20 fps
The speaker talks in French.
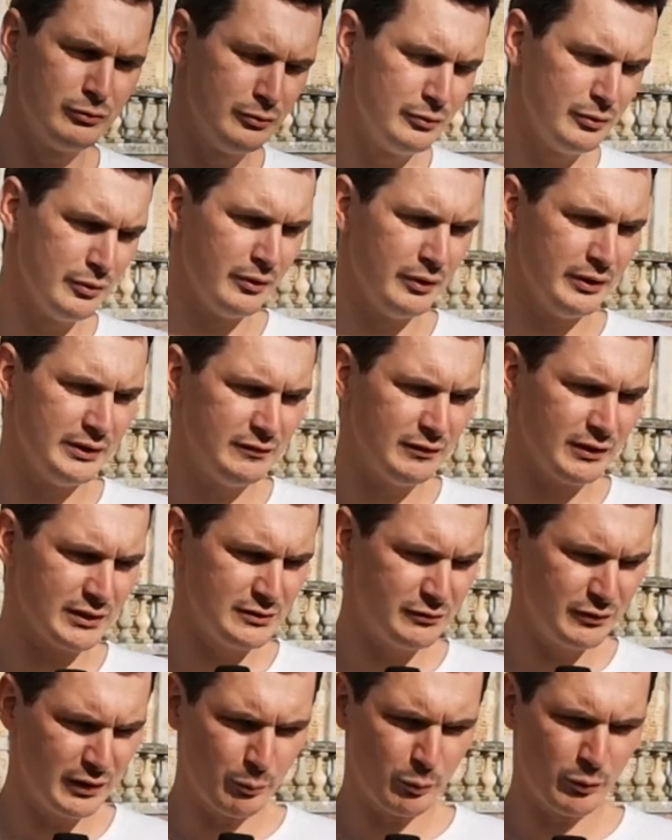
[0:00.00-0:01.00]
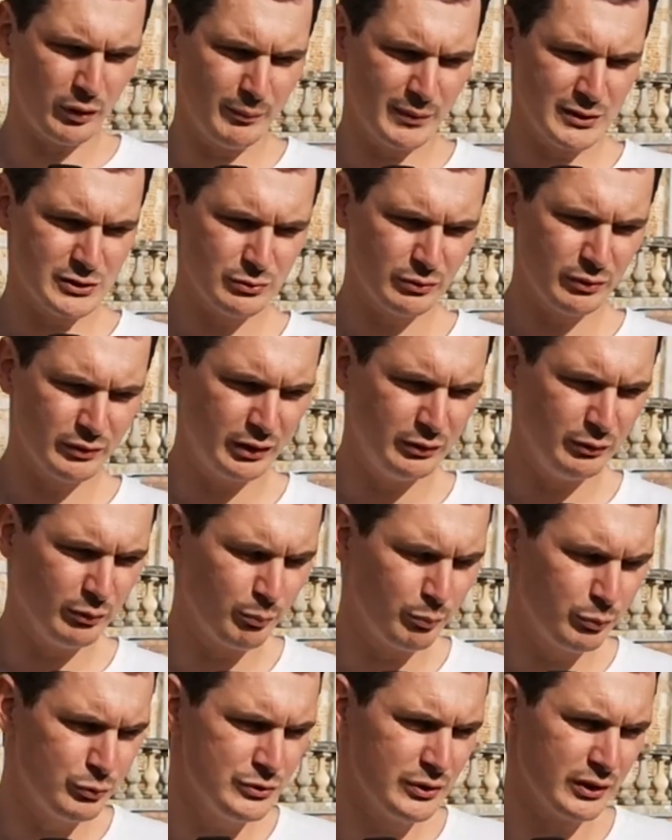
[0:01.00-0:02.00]
Euh, diversifier la programmation en
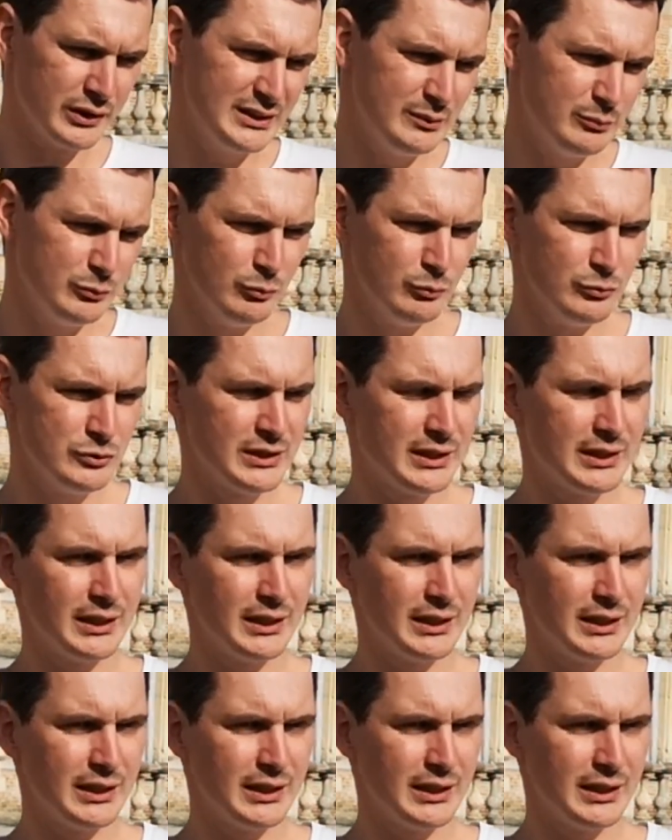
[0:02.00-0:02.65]
alliant plusieurs types de musique